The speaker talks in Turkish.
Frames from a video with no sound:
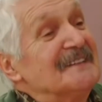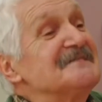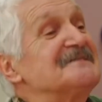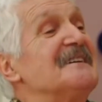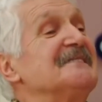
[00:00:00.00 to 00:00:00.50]

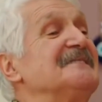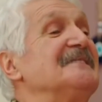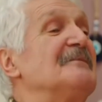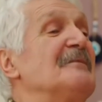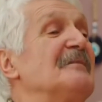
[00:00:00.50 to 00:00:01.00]
Nasıl
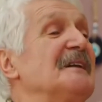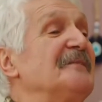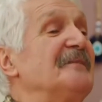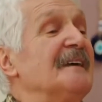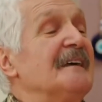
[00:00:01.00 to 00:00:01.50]
hatırlamam
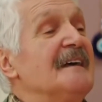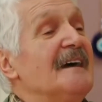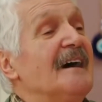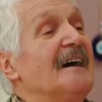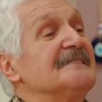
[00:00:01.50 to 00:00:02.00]
Arife?
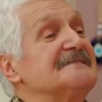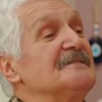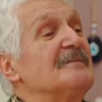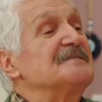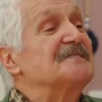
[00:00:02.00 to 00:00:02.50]

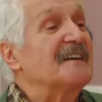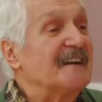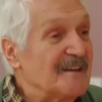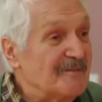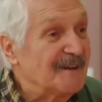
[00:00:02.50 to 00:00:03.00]
Aslı başka
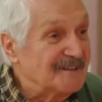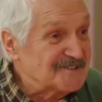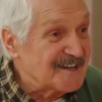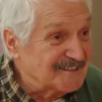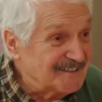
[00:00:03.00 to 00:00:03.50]
kanepe
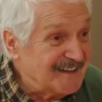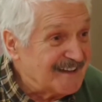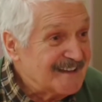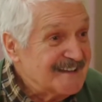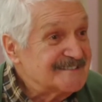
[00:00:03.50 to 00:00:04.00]
alacaktı da
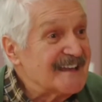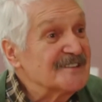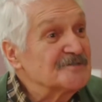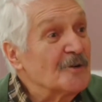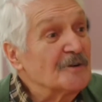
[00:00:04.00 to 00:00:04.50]
sen
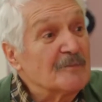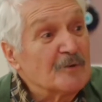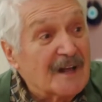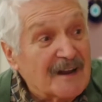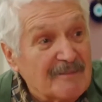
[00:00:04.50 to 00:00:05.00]
zorla bu
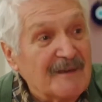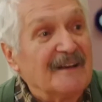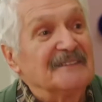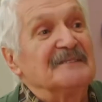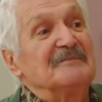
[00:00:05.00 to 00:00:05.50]
kanepeyi
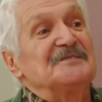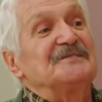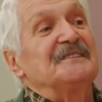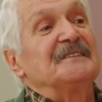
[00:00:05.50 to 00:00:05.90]
aldırmıştın.